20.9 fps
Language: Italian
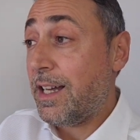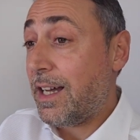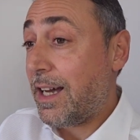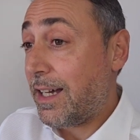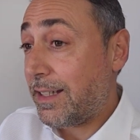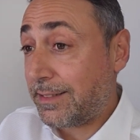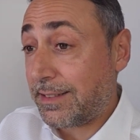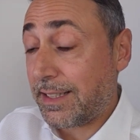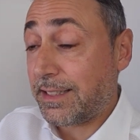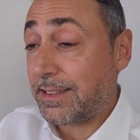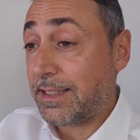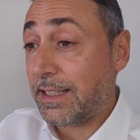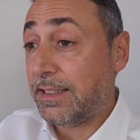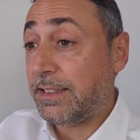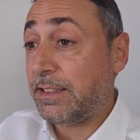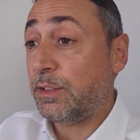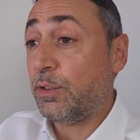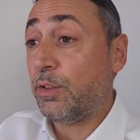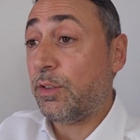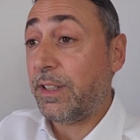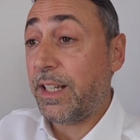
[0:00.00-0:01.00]
a
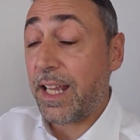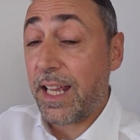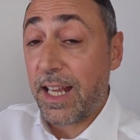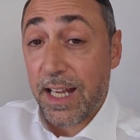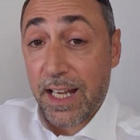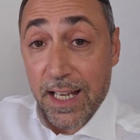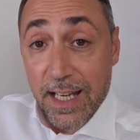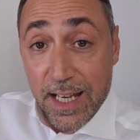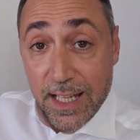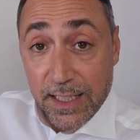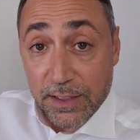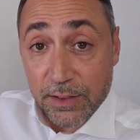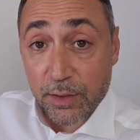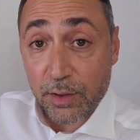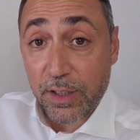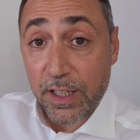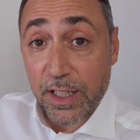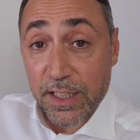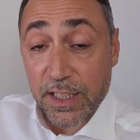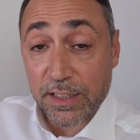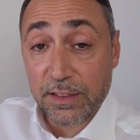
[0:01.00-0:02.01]
tassazione la sola
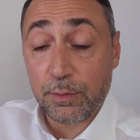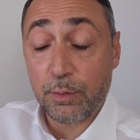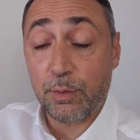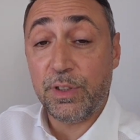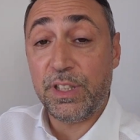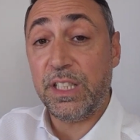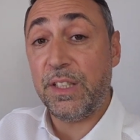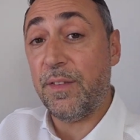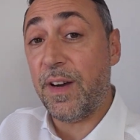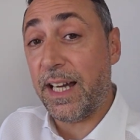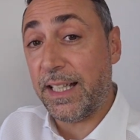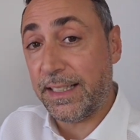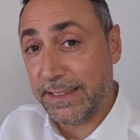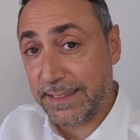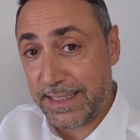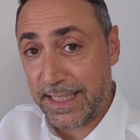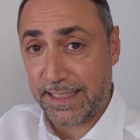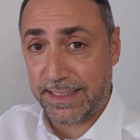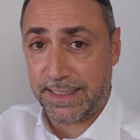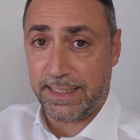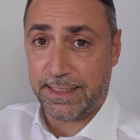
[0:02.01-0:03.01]
ed esclusiva
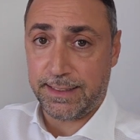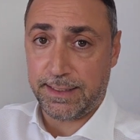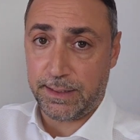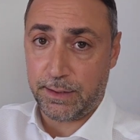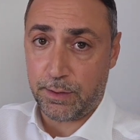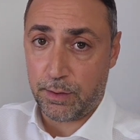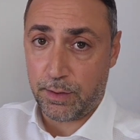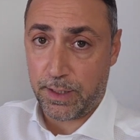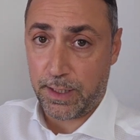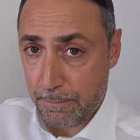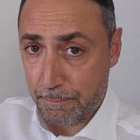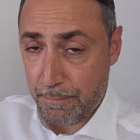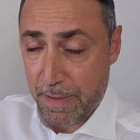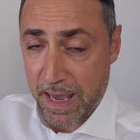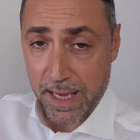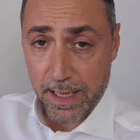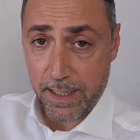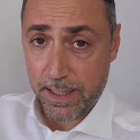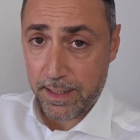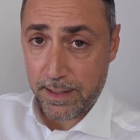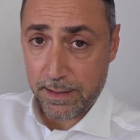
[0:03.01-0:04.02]
detenzione?
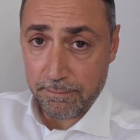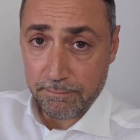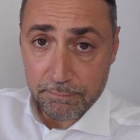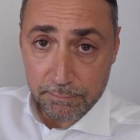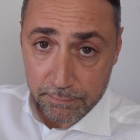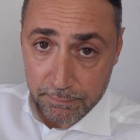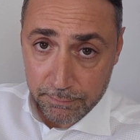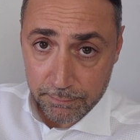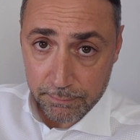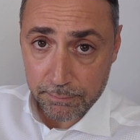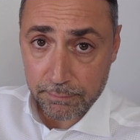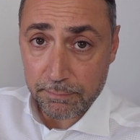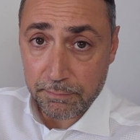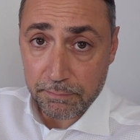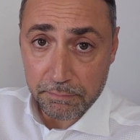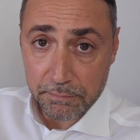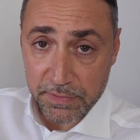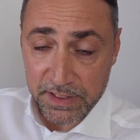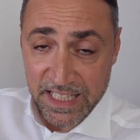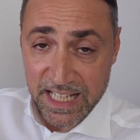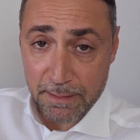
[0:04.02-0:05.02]
Beh,
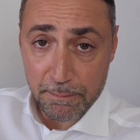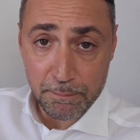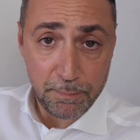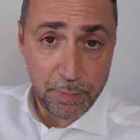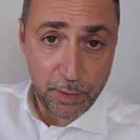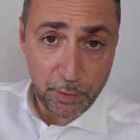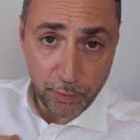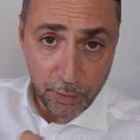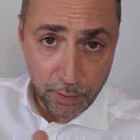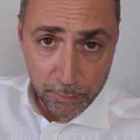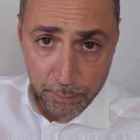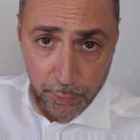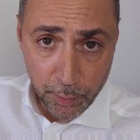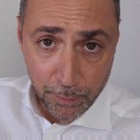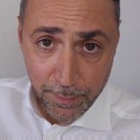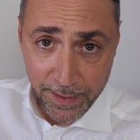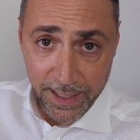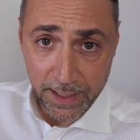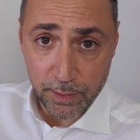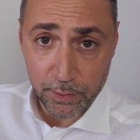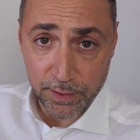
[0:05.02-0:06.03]
semplice, più o
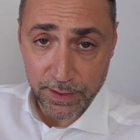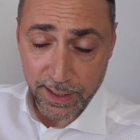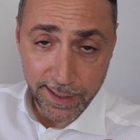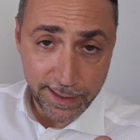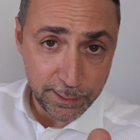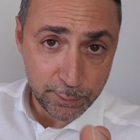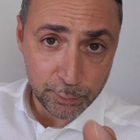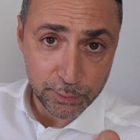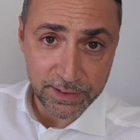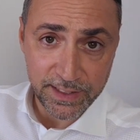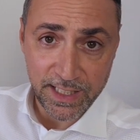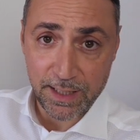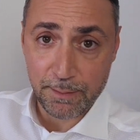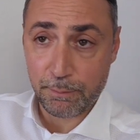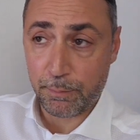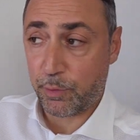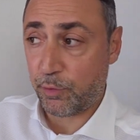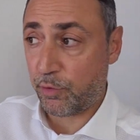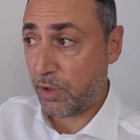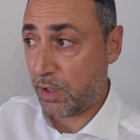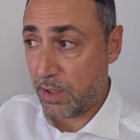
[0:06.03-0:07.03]
meno direi tu
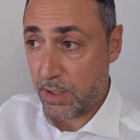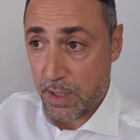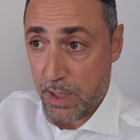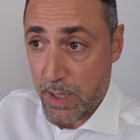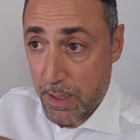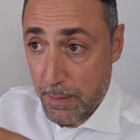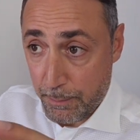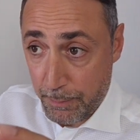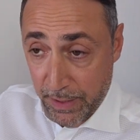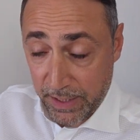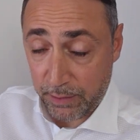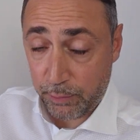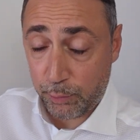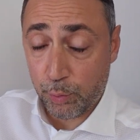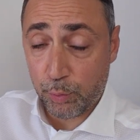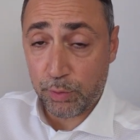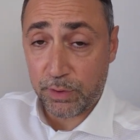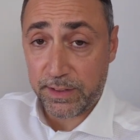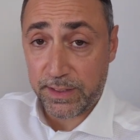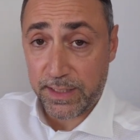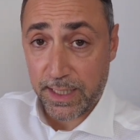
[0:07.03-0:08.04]
semplice per
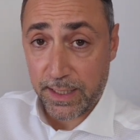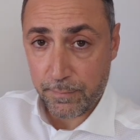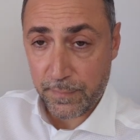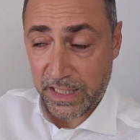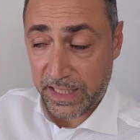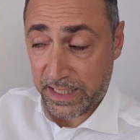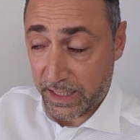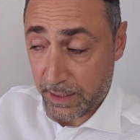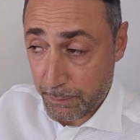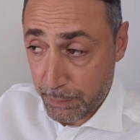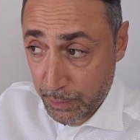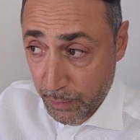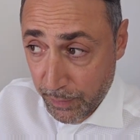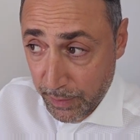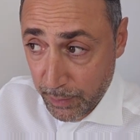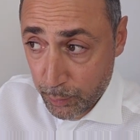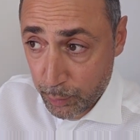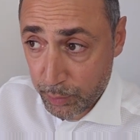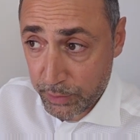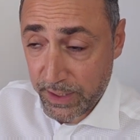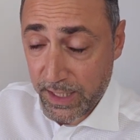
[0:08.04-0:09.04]
tutte le
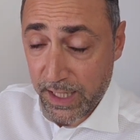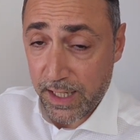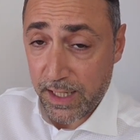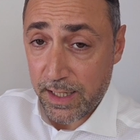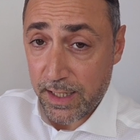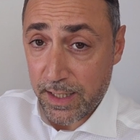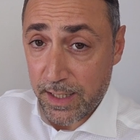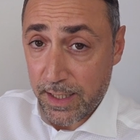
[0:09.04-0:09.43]
criptovalute